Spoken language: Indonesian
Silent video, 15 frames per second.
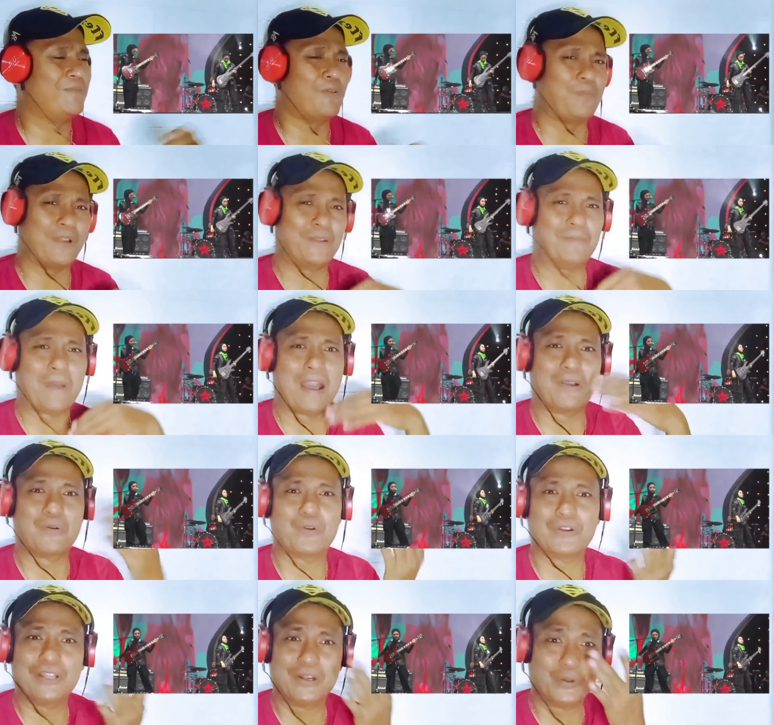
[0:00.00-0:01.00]
ya mau pengen
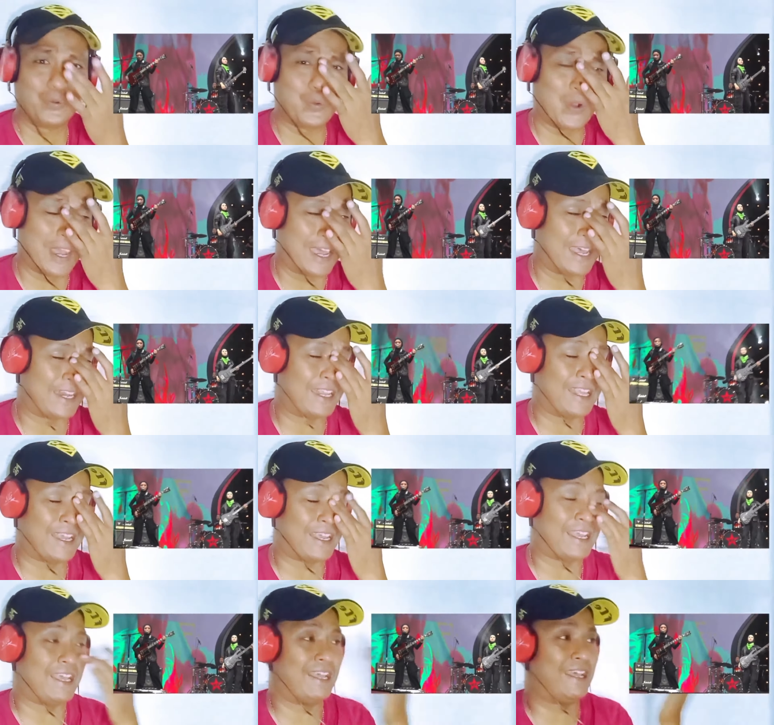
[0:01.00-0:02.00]
manggung di luar
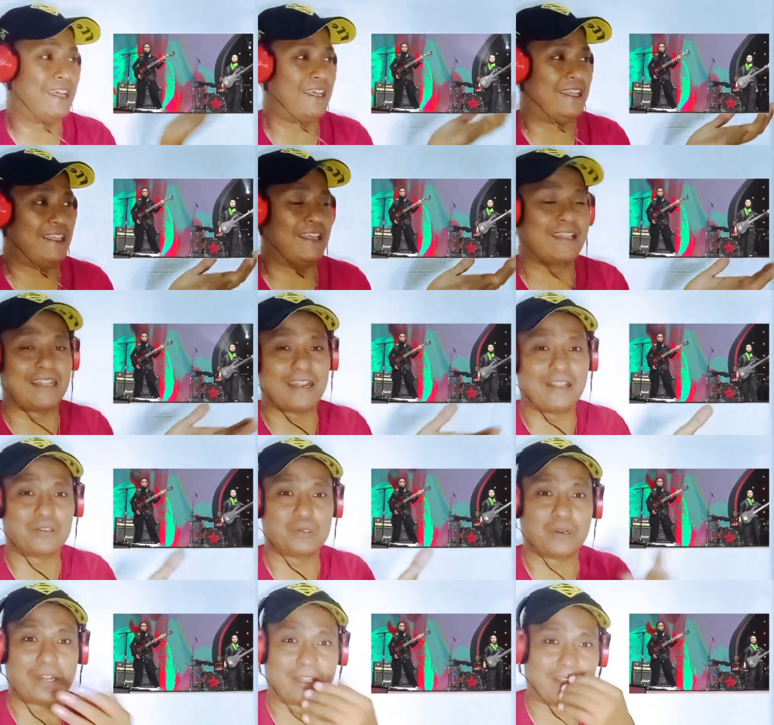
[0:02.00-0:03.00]
yang kayak ya
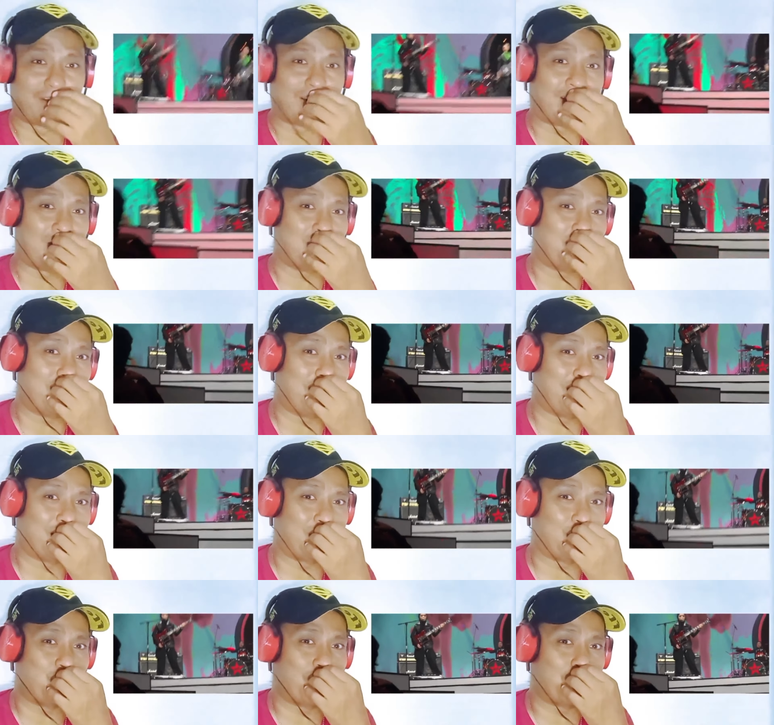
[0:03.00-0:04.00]
tadi yang sudah ceritakan juga di
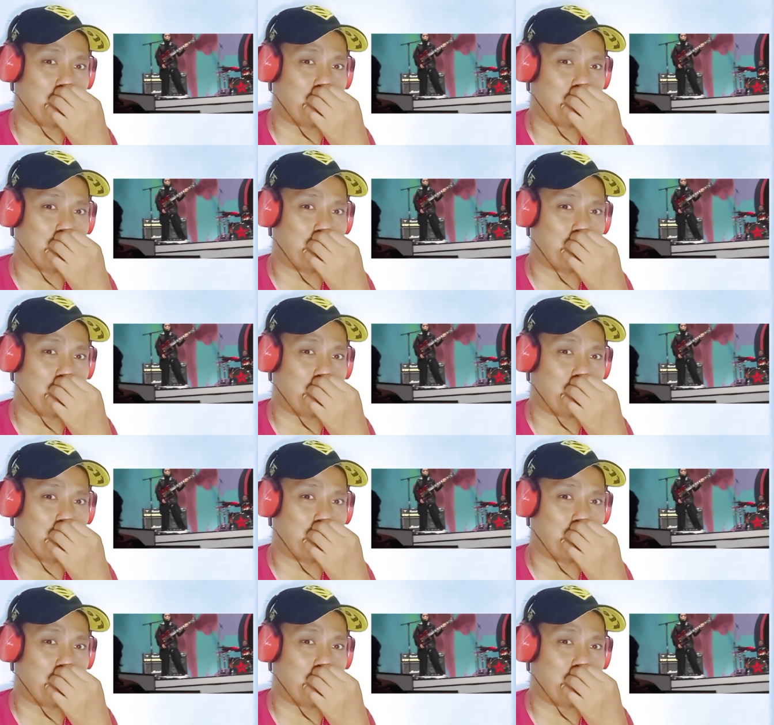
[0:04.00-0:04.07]
tahun